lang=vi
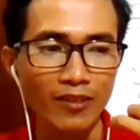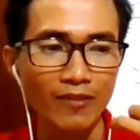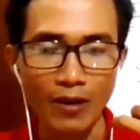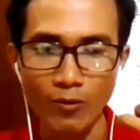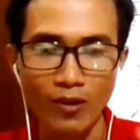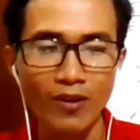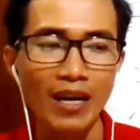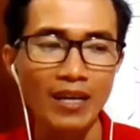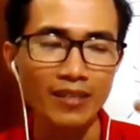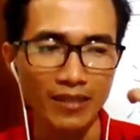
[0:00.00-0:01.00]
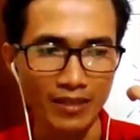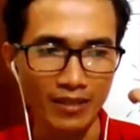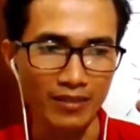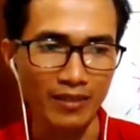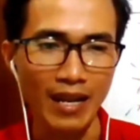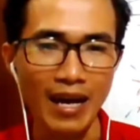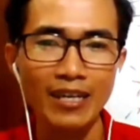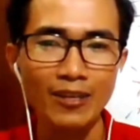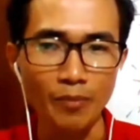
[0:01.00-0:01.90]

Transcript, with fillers: tôi nói văn hóa online à, like